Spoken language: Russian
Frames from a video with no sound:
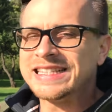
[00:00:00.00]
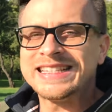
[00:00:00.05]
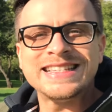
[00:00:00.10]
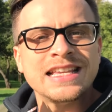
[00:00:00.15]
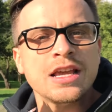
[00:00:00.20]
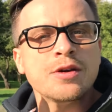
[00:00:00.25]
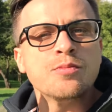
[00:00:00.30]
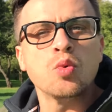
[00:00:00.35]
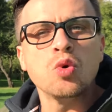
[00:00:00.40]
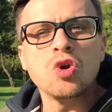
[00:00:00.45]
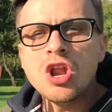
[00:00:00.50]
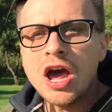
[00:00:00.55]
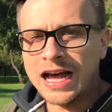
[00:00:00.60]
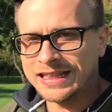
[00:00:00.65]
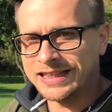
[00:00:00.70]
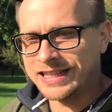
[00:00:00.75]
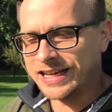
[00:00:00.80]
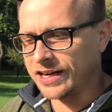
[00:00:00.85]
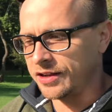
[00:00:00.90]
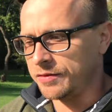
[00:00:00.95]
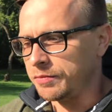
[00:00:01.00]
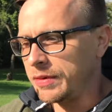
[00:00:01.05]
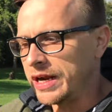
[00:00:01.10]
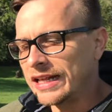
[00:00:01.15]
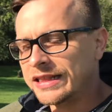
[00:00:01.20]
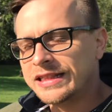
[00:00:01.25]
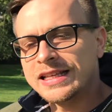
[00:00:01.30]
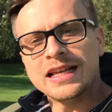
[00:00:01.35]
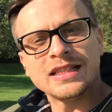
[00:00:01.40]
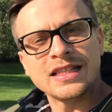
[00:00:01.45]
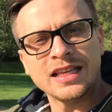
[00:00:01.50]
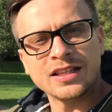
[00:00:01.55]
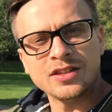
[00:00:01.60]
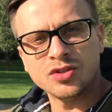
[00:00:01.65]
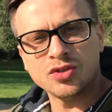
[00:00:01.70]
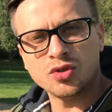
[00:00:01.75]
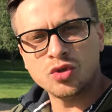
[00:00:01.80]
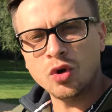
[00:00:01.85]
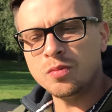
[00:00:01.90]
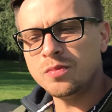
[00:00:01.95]
стимуляторов стимуляторы. Мы это
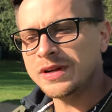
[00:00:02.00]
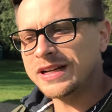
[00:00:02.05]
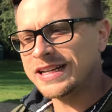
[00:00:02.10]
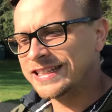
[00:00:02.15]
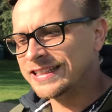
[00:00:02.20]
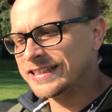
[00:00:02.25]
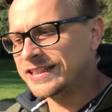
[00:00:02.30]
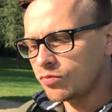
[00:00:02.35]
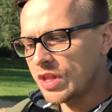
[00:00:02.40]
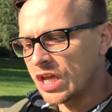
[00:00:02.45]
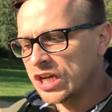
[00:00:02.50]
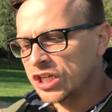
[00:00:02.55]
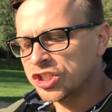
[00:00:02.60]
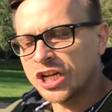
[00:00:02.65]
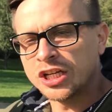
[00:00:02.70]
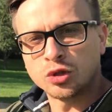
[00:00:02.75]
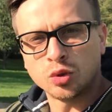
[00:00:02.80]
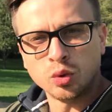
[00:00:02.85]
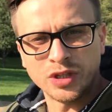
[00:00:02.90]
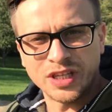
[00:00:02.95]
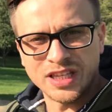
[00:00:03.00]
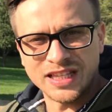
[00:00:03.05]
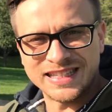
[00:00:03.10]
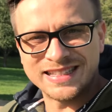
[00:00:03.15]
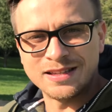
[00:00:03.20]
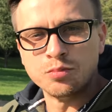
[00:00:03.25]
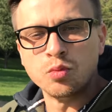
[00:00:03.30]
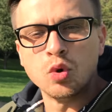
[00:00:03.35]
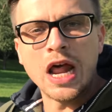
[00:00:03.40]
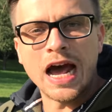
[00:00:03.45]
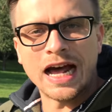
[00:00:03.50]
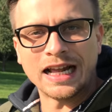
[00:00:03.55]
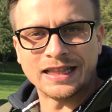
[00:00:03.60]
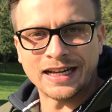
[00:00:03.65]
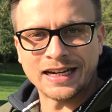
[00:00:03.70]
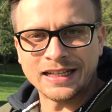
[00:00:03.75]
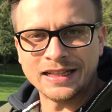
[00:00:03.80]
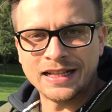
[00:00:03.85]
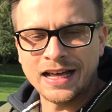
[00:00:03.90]
отнесем к шкатулке стимуляторы,